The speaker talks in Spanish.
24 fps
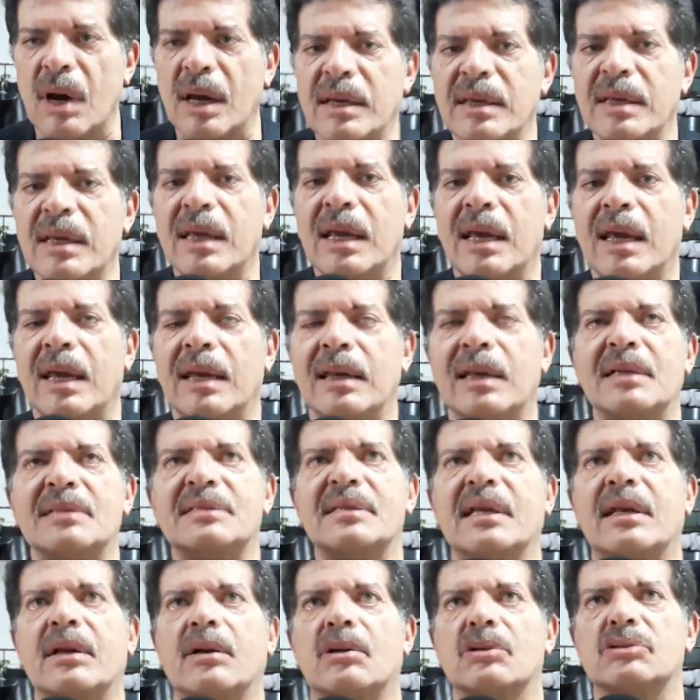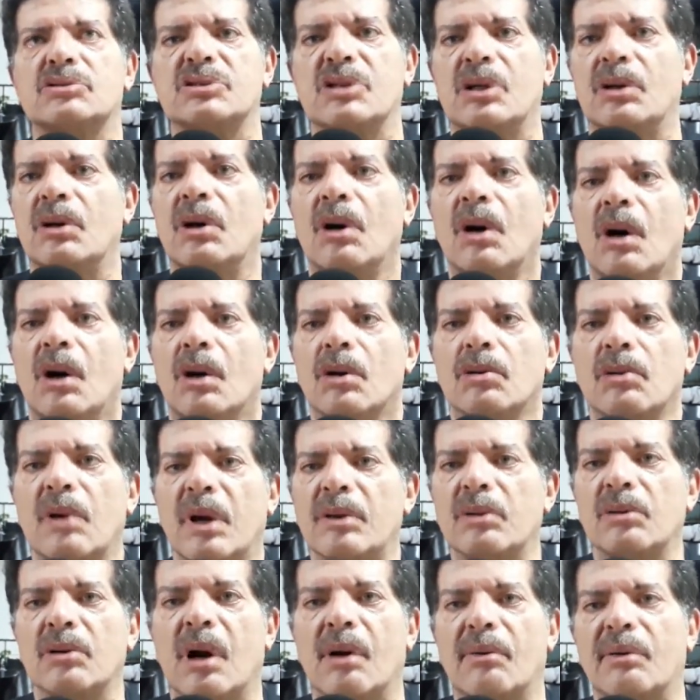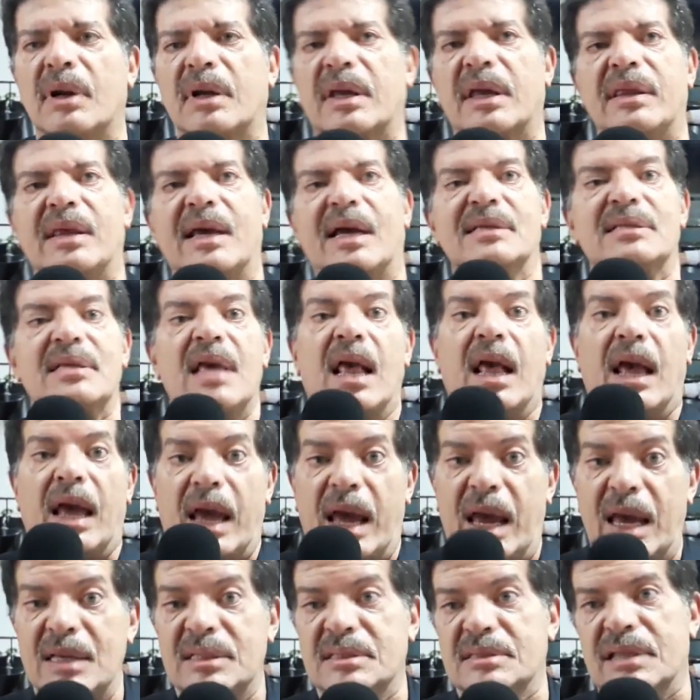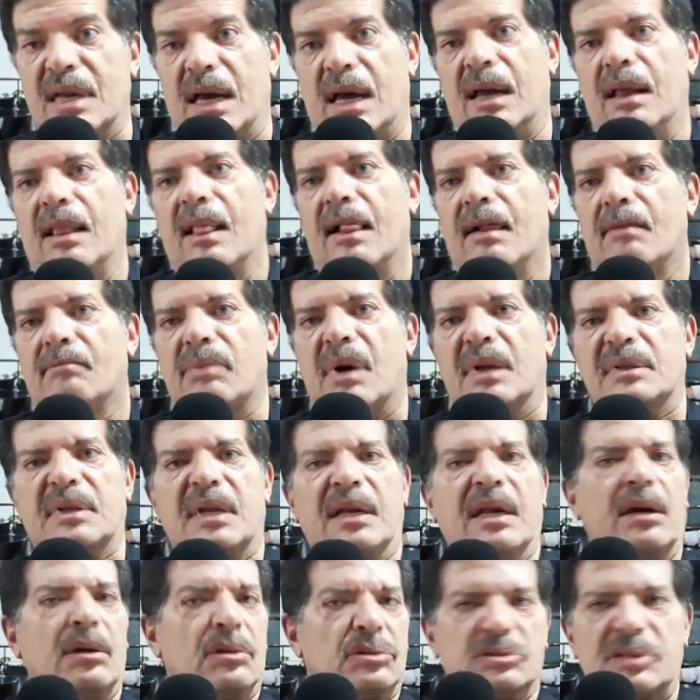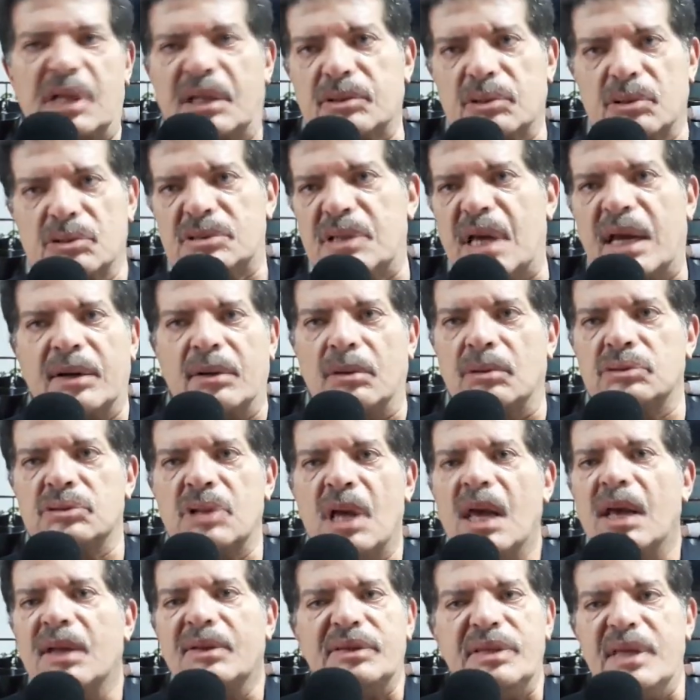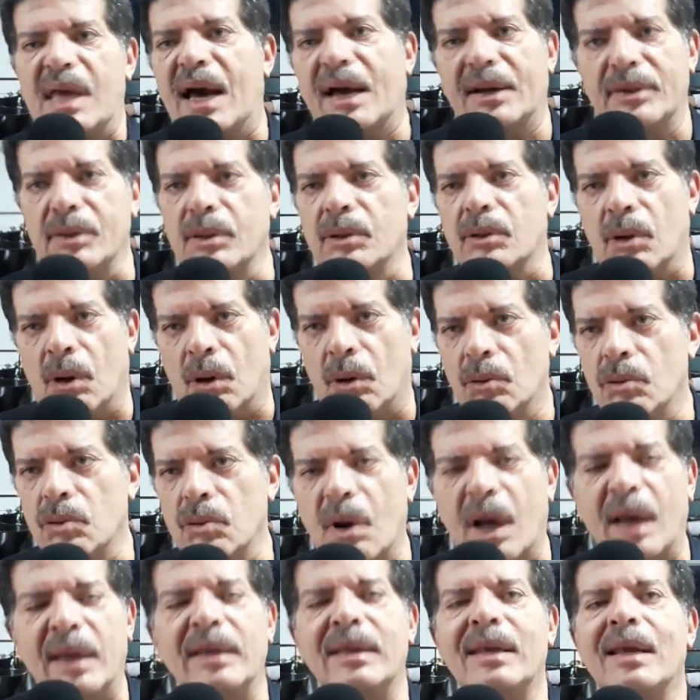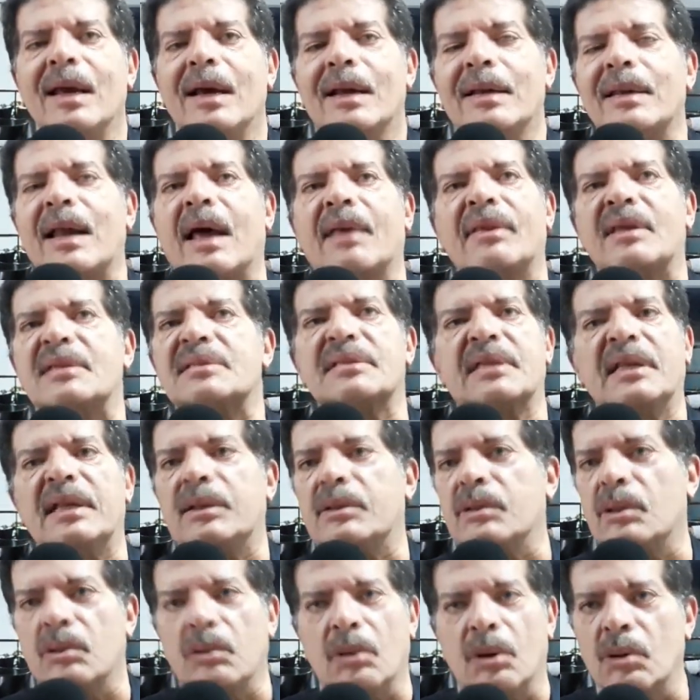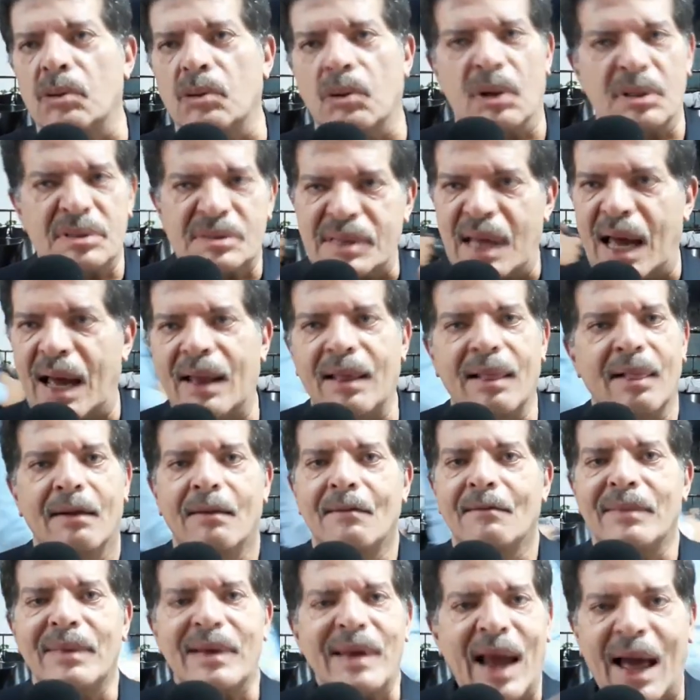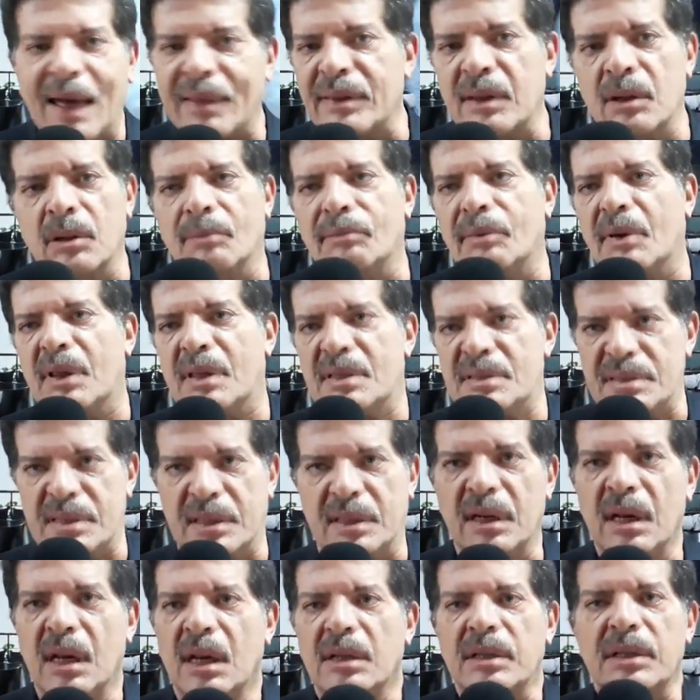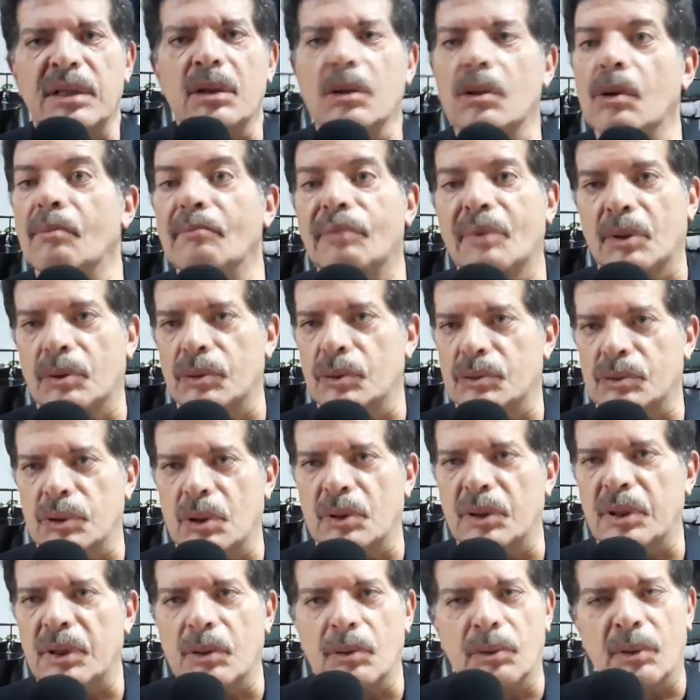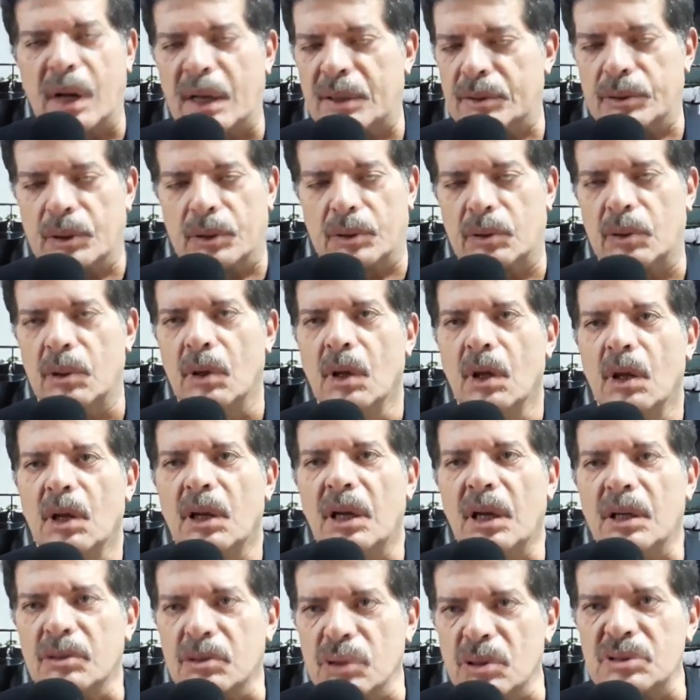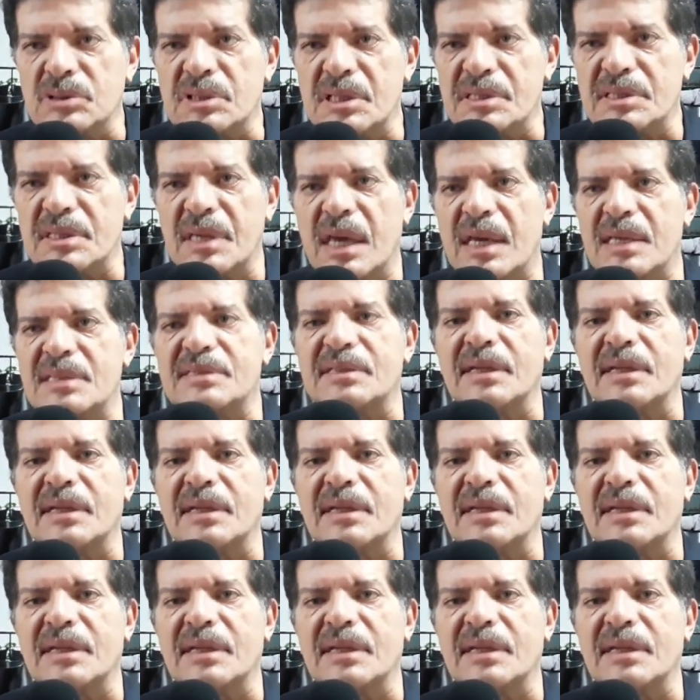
Y, no hay, en este negocio, no hay una obra que digas, esta va a tener los teatros llenos? diario, no, no hay nada escrito, no, no está, nadie lo puede decir, ningún productor, ningún actor.